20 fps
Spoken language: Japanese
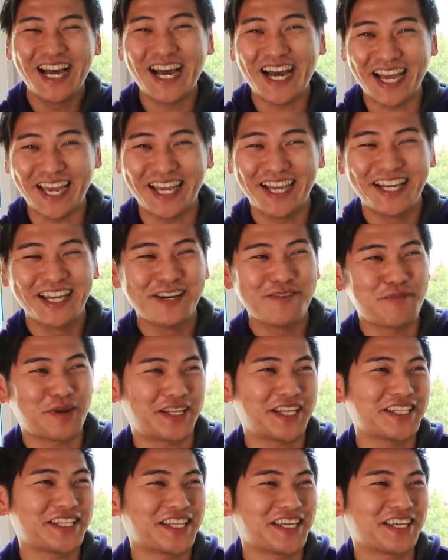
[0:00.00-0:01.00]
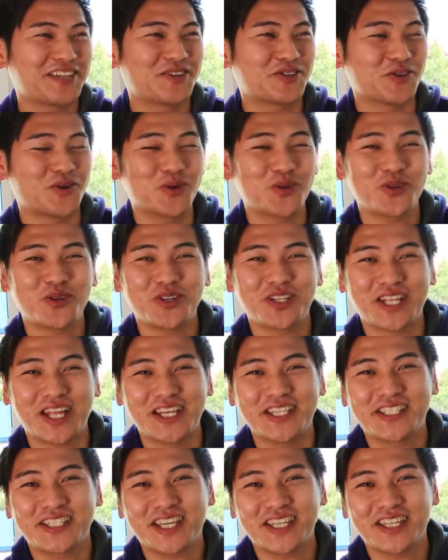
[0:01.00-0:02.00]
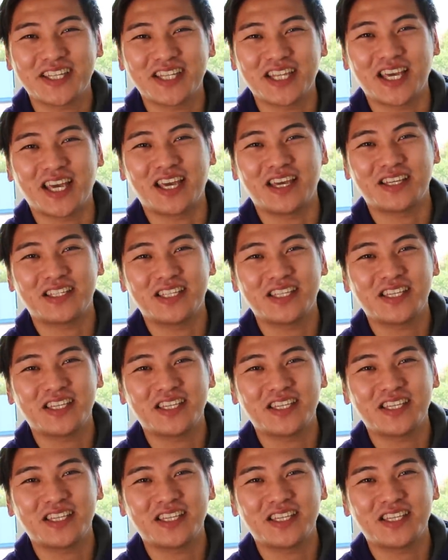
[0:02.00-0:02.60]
はい。まあ、端的に言うと本当にね、意思決定、